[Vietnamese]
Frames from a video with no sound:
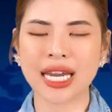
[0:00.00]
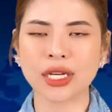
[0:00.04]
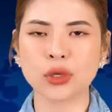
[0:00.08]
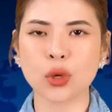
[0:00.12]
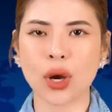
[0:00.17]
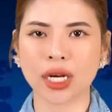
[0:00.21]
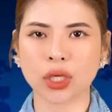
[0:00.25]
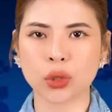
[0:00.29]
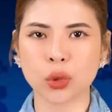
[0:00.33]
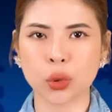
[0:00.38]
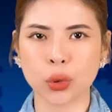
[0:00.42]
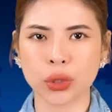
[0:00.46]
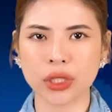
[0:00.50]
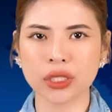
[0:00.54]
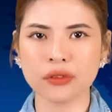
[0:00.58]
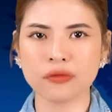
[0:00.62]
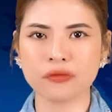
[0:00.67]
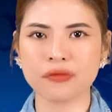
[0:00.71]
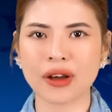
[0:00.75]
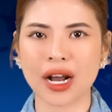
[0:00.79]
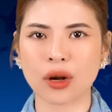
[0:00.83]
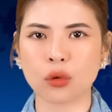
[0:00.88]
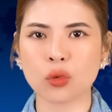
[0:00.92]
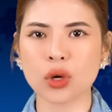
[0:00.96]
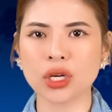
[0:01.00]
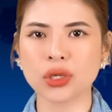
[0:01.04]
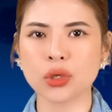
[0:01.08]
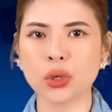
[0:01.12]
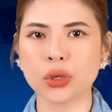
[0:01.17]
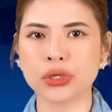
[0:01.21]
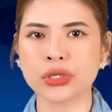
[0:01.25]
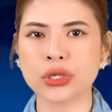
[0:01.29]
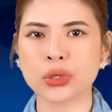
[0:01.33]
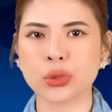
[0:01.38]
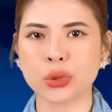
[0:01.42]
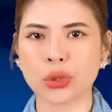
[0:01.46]
giai đoạn cuối và quân
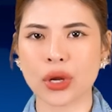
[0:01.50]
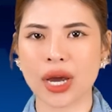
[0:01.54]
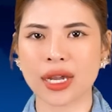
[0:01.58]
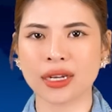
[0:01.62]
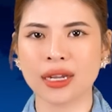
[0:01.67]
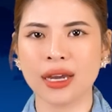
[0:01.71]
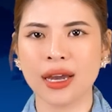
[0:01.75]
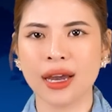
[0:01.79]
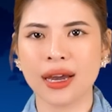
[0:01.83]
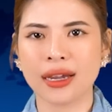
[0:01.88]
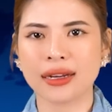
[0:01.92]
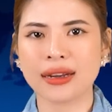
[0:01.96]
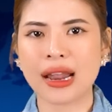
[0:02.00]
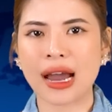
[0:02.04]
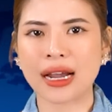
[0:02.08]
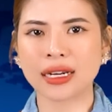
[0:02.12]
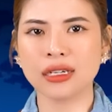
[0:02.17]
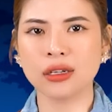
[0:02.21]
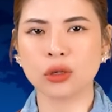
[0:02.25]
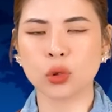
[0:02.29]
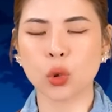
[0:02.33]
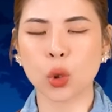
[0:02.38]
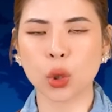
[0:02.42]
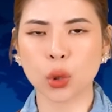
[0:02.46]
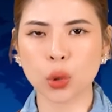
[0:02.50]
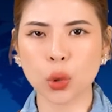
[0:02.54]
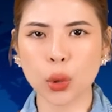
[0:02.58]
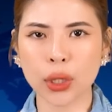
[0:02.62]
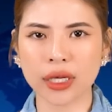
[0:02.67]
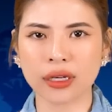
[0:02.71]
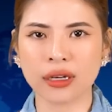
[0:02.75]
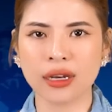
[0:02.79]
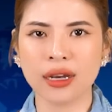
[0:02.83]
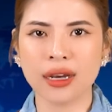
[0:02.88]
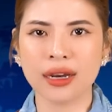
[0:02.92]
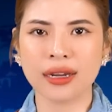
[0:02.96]
đội Ukraine đang được huấn
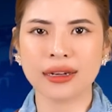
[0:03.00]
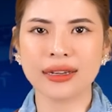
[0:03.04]
luyện